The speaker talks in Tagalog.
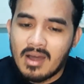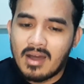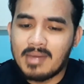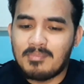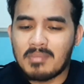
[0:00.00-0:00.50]

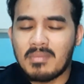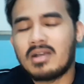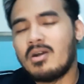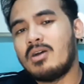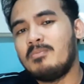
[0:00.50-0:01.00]
Okay, pag
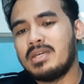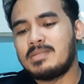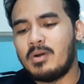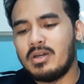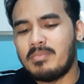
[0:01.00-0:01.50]

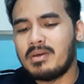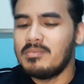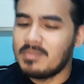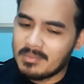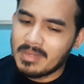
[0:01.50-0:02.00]
magko-complaints po kayo,
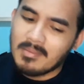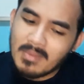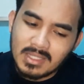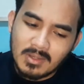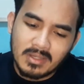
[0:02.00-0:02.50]

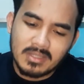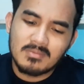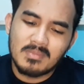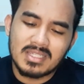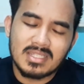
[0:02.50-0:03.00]
malamang to, ito,
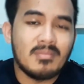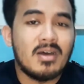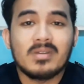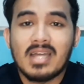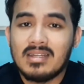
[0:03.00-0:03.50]

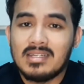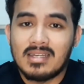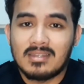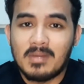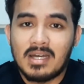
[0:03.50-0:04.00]
masasama ugali
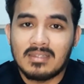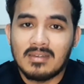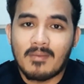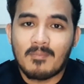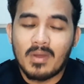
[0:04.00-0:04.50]
na itong mga to
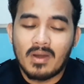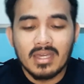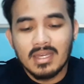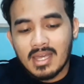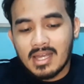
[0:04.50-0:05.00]
eh. Okay?